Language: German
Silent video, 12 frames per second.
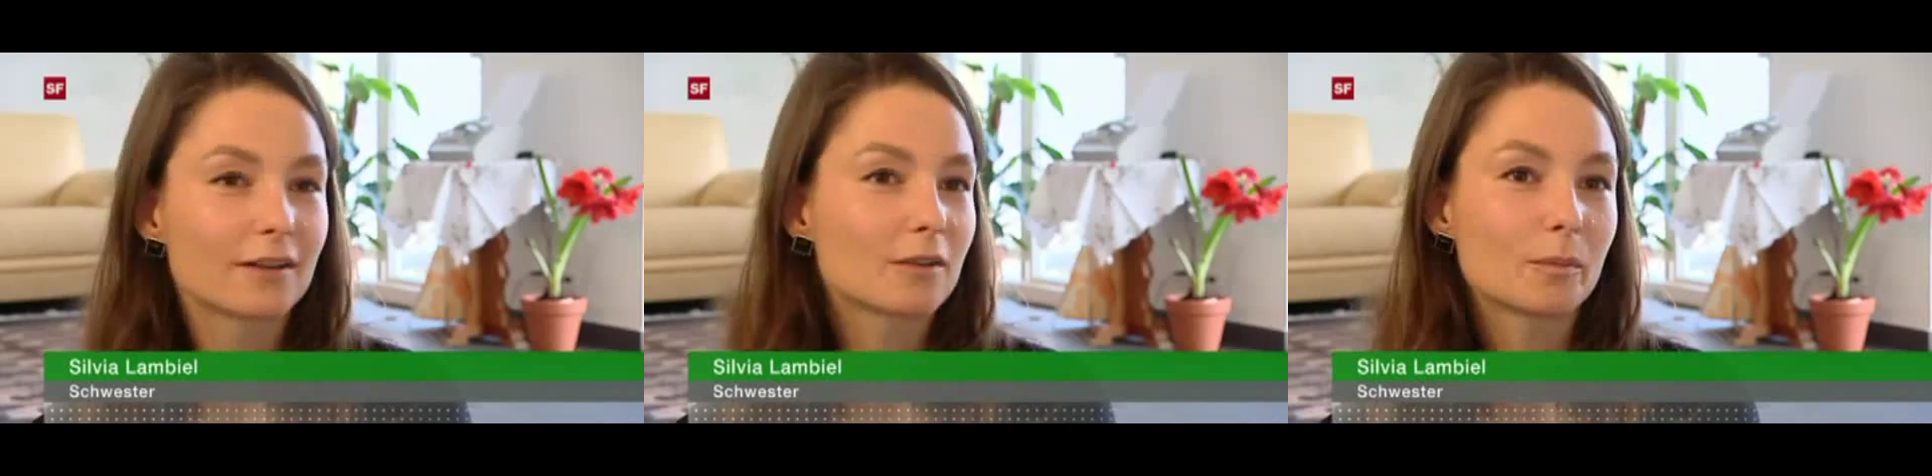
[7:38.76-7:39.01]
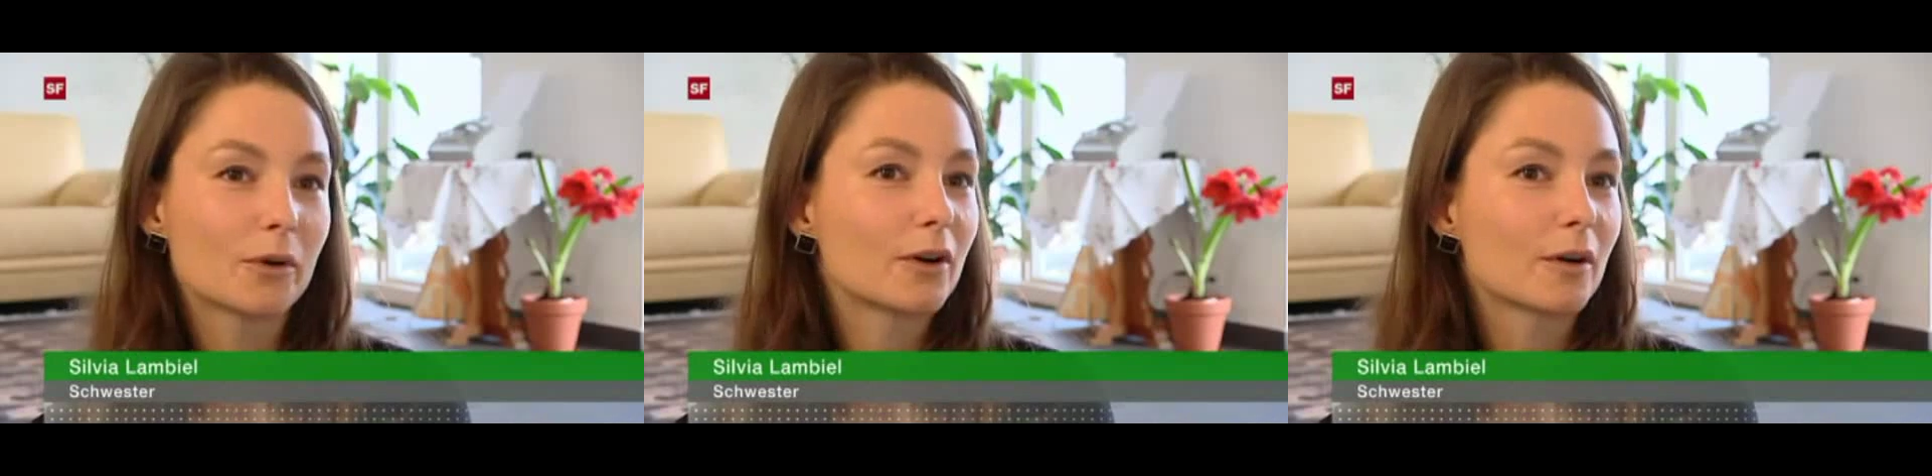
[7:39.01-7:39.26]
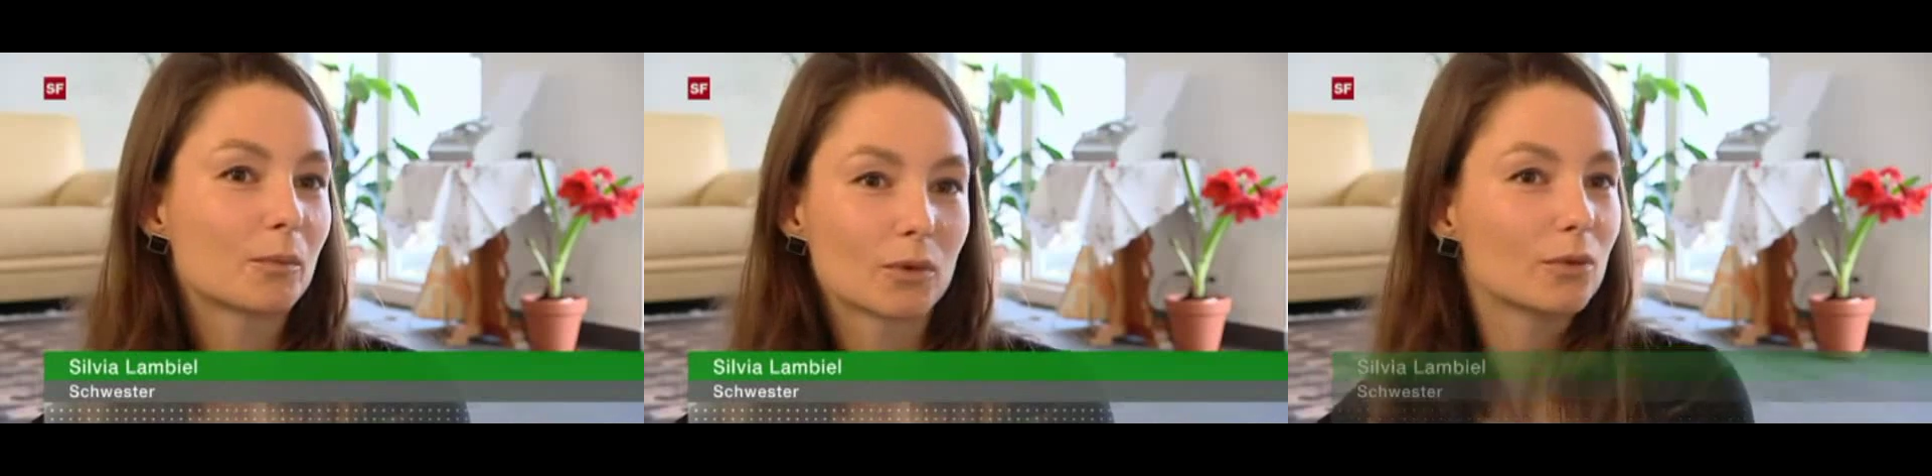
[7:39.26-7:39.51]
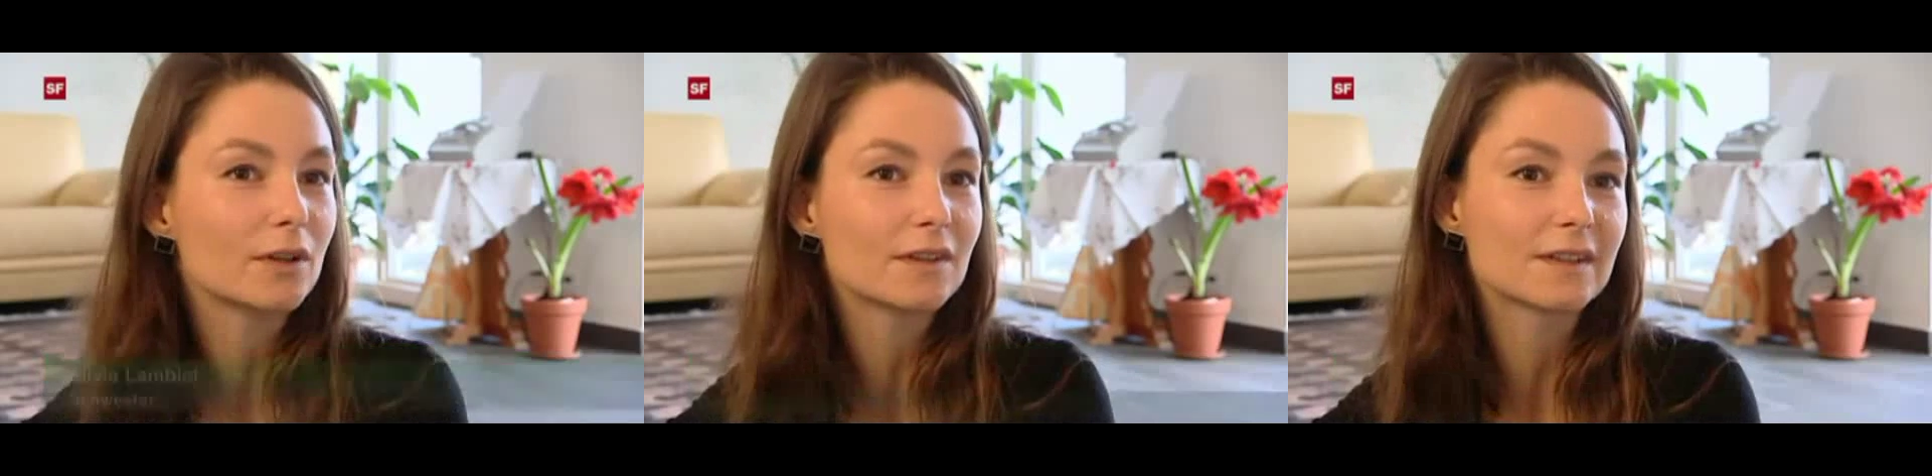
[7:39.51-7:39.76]
nur Sport, es
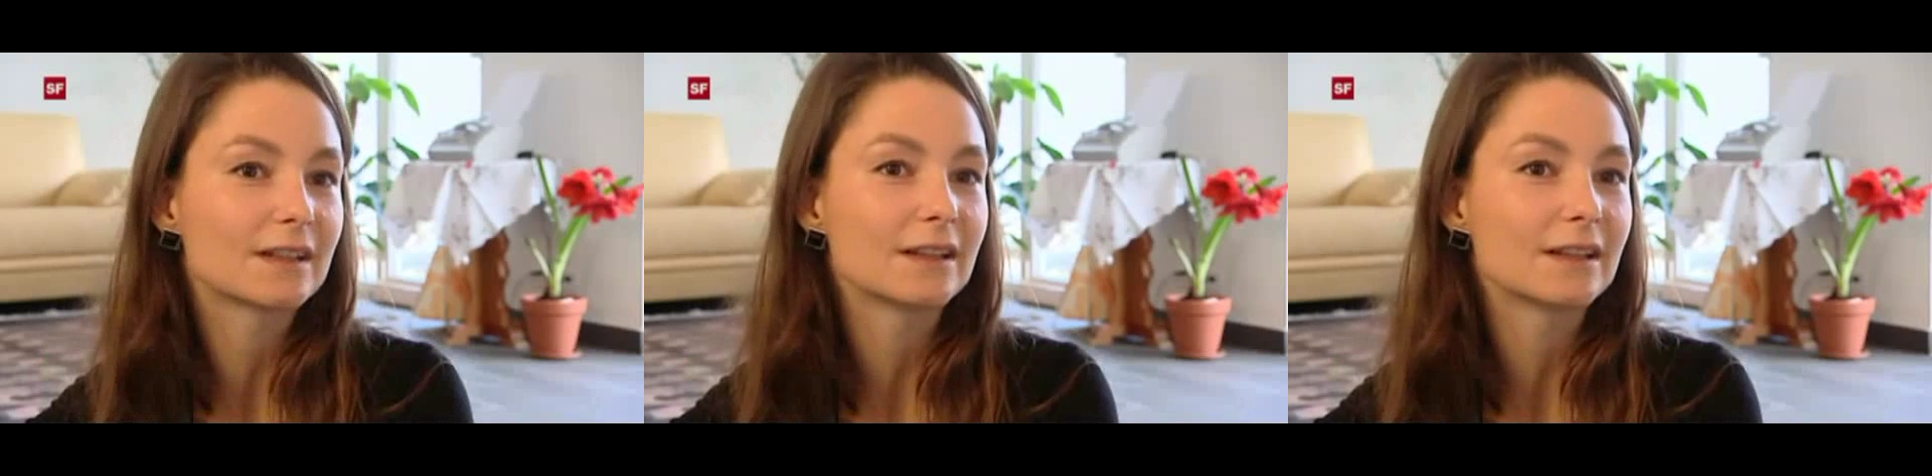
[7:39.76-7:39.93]
war auch sein